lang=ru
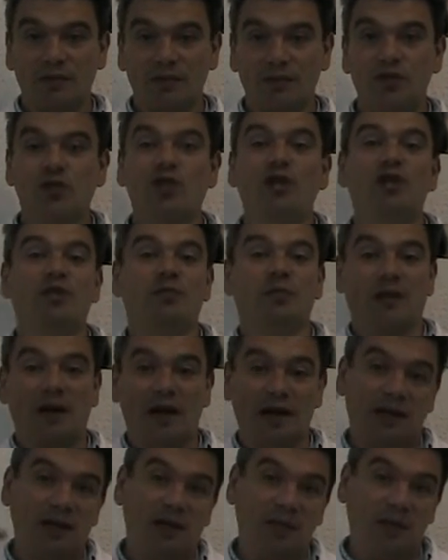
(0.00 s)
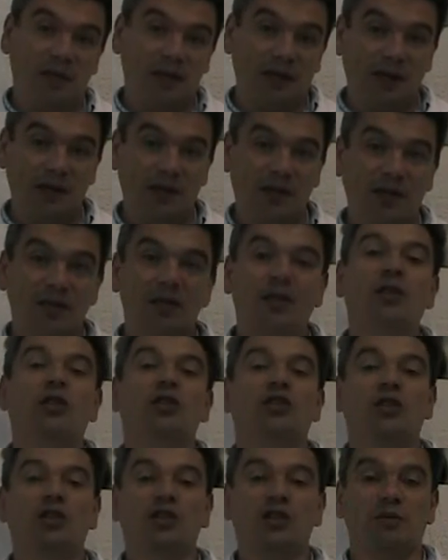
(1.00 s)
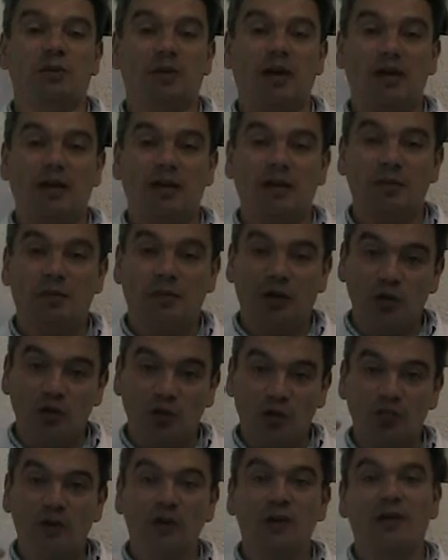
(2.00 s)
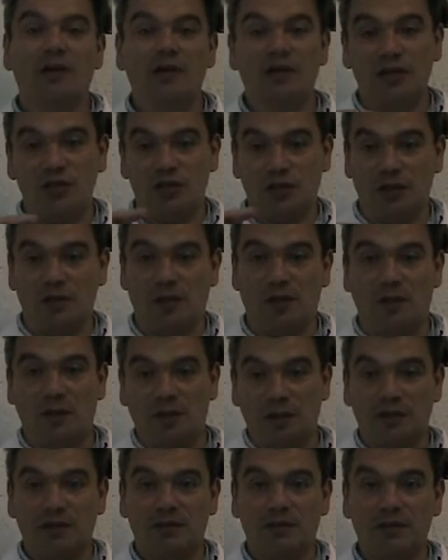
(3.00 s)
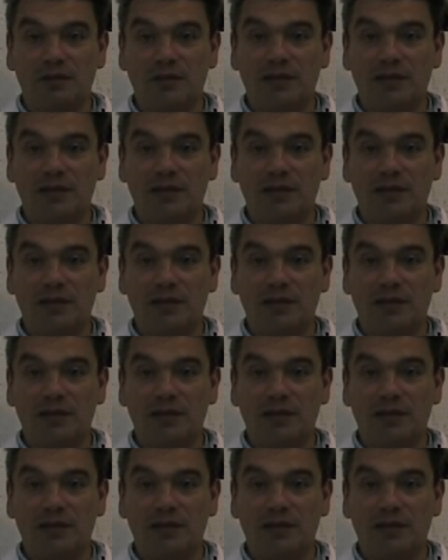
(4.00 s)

Через правильное питание, через правильный прием различных препаратов.